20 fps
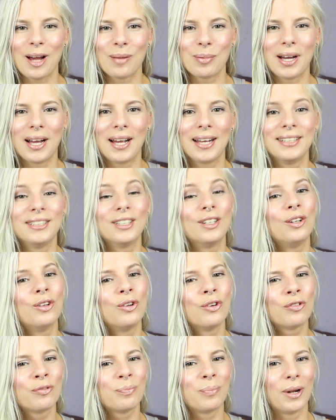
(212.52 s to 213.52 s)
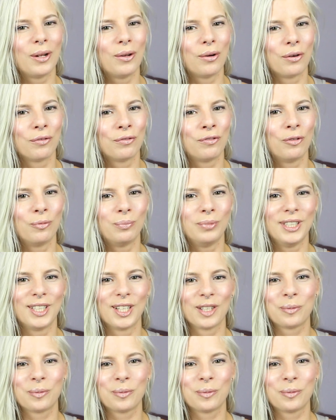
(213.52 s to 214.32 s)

habe eine Luftballonphobie.